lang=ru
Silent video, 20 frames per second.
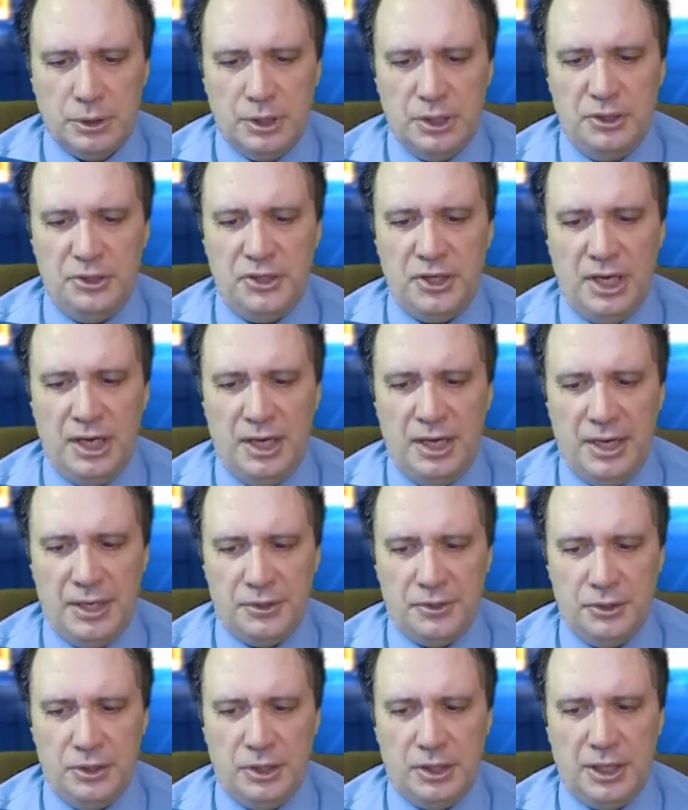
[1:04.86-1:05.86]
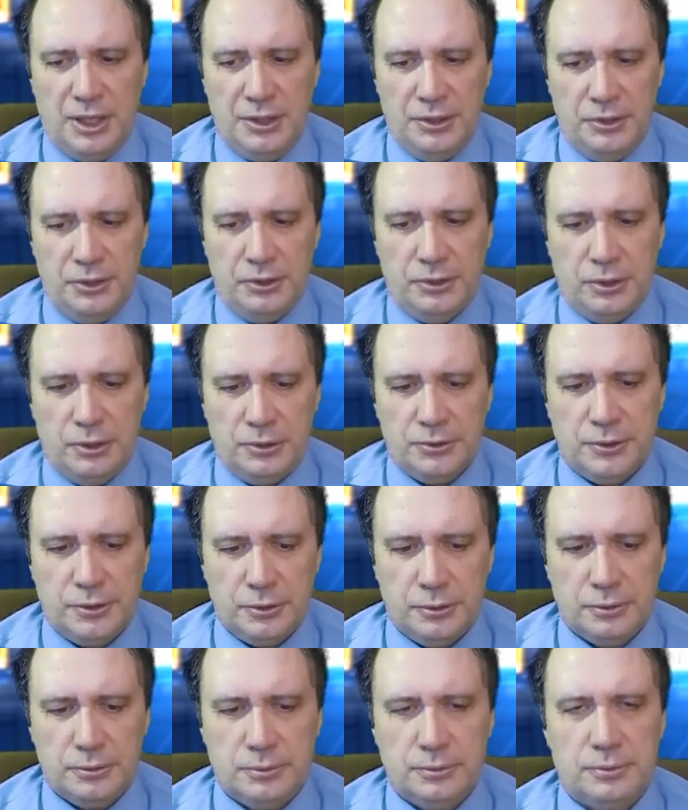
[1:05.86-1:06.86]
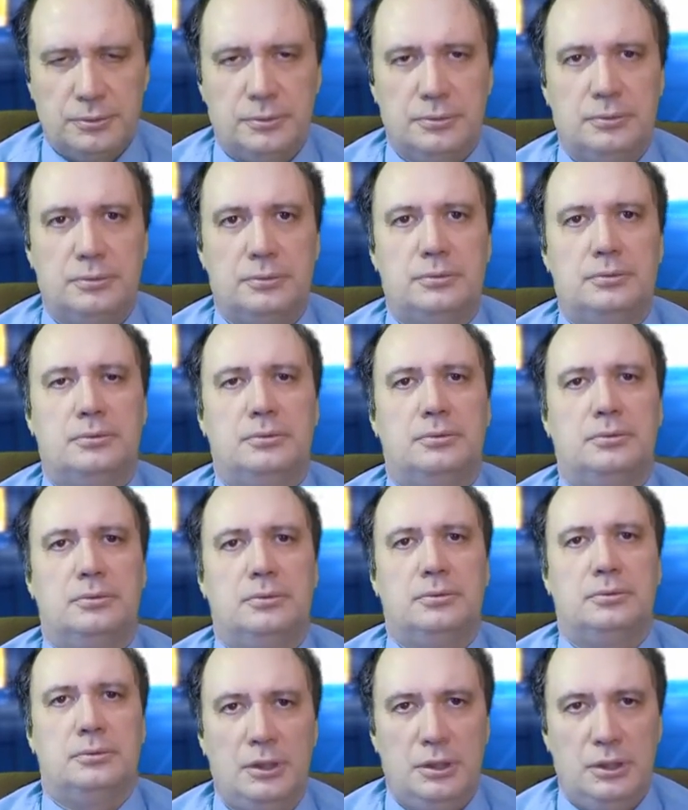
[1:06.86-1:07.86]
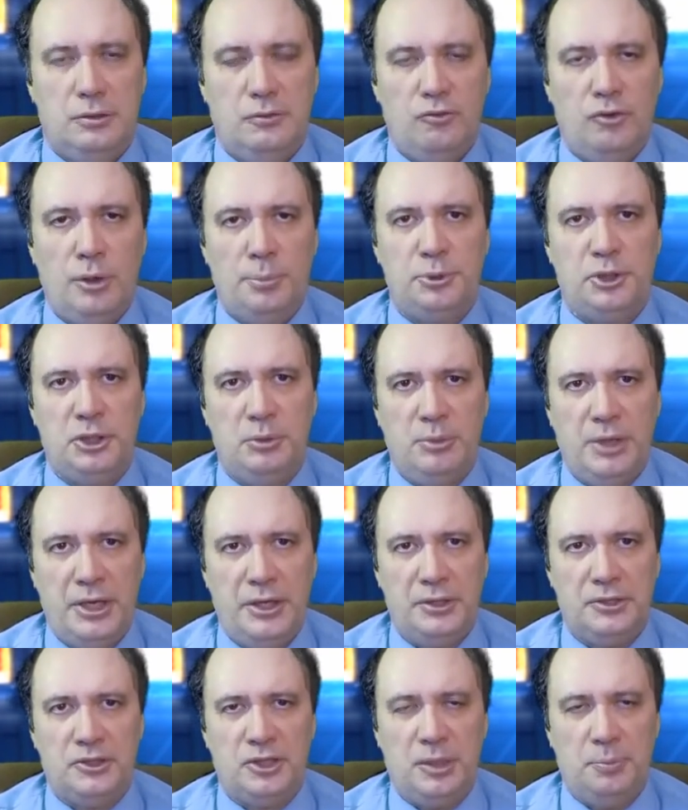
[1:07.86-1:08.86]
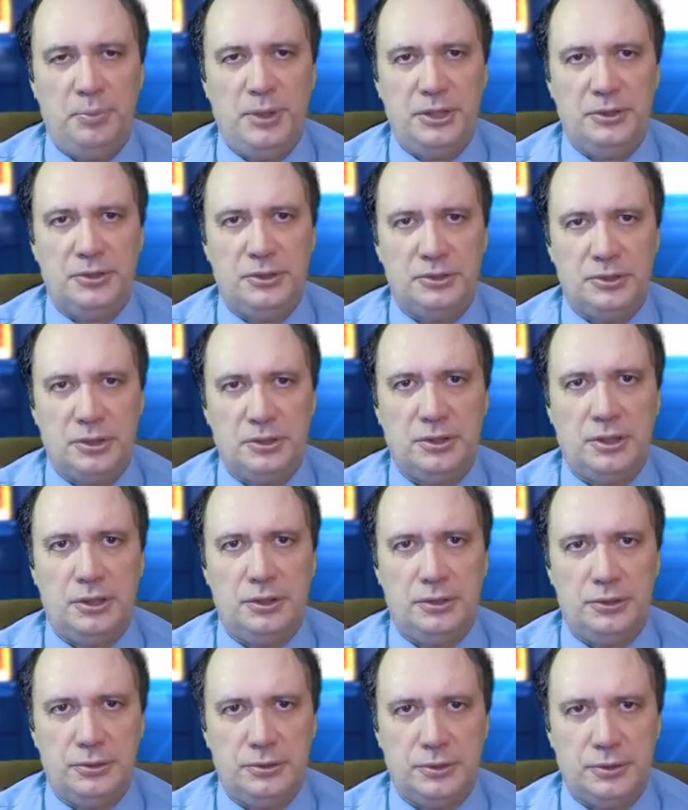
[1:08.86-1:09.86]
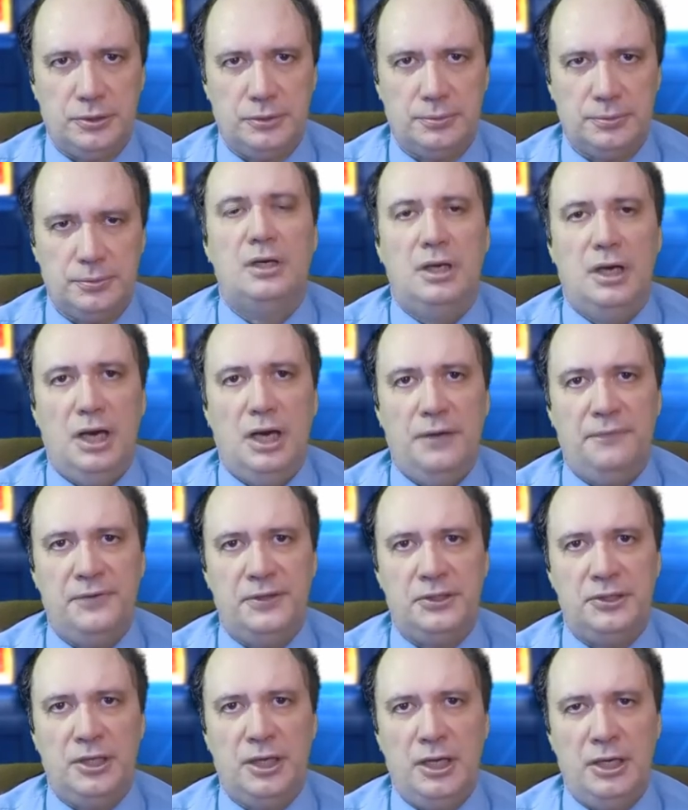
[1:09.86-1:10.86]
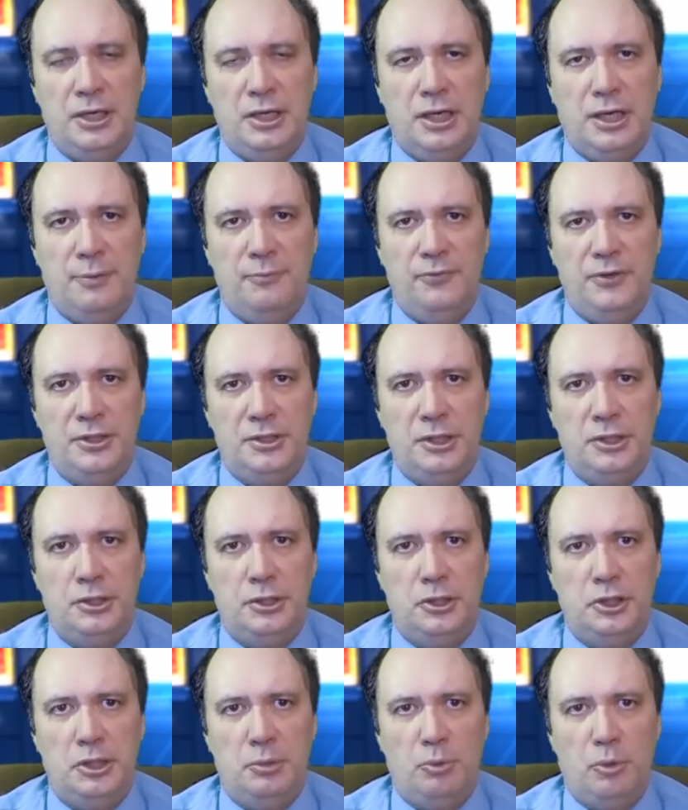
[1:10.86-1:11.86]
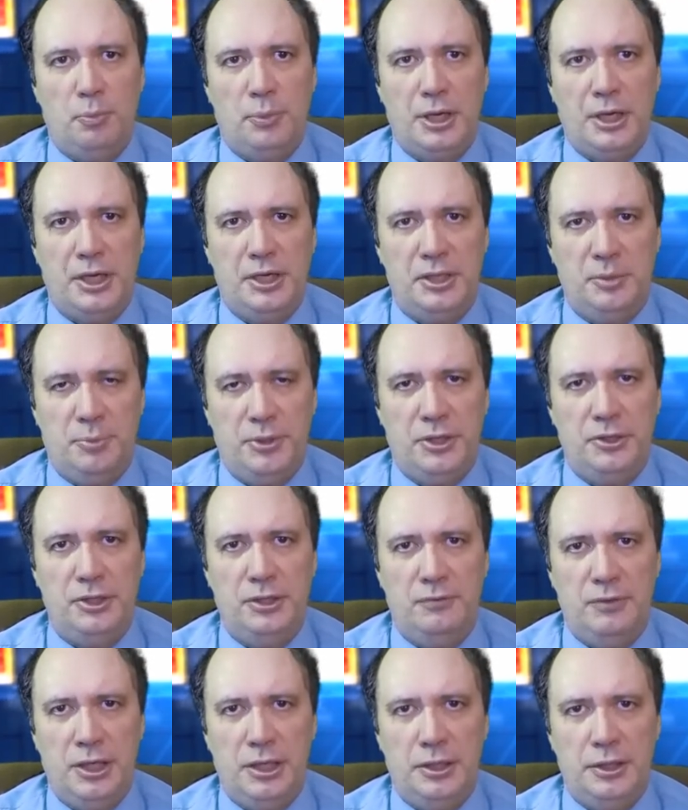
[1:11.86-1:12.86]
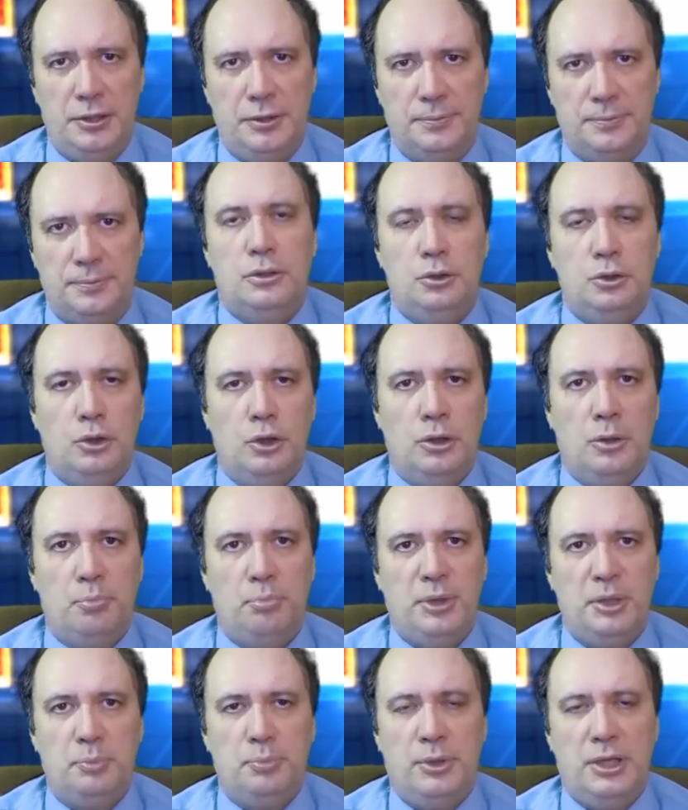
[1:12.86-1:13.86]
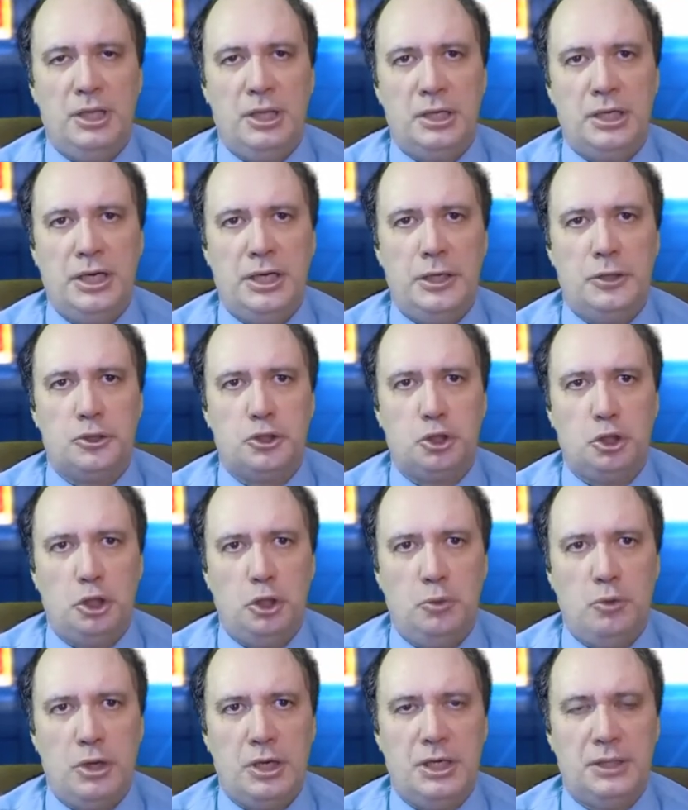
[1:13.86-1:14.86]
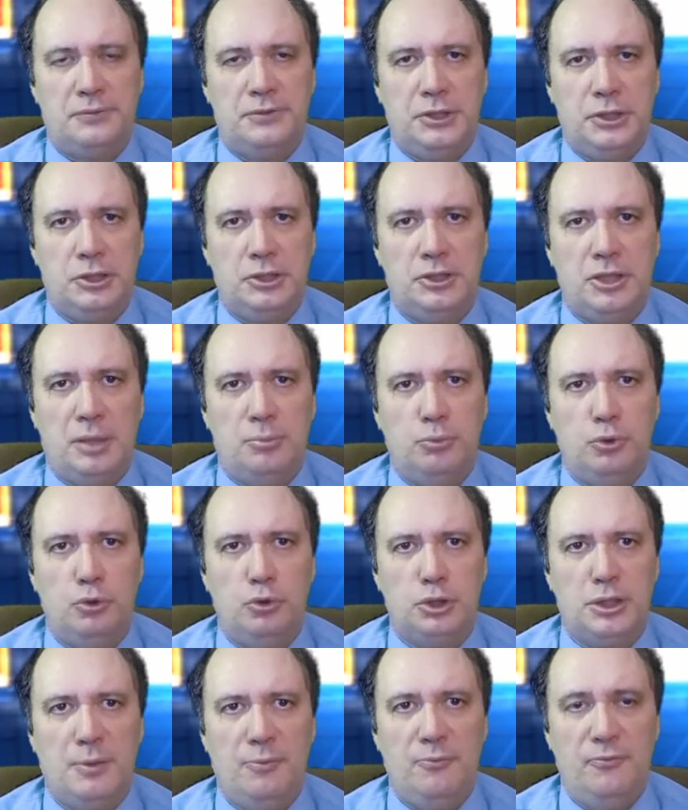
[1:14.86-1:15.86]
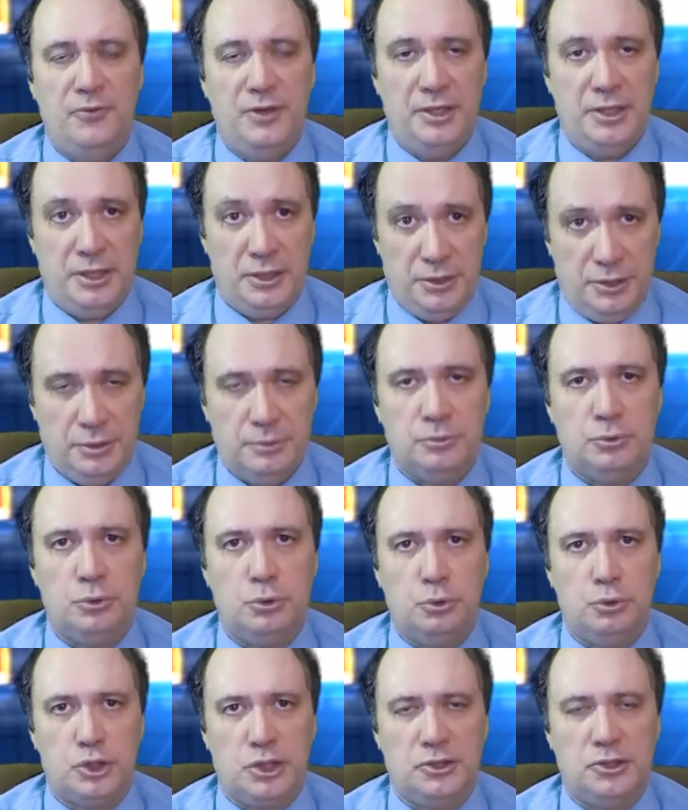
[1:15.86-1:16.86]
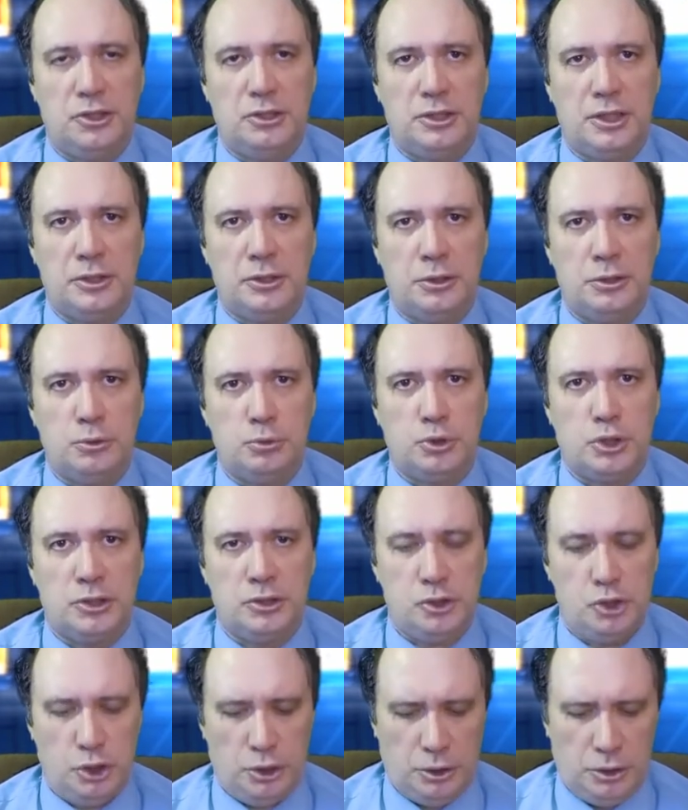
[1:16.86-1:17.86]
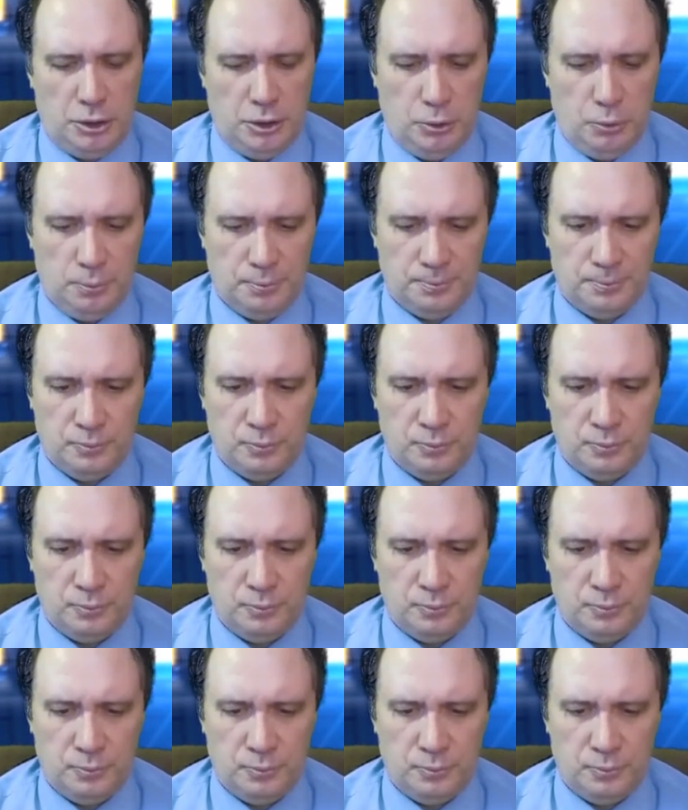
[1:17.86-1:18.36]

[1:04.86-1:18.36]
Еле от них отделался. В общем, арест опять не состоялся. Официальных обвинений ему пока не предъявляли, но он предполагает, что его, как всегда, будут обвинять, тоже цитату лучше зачитаю,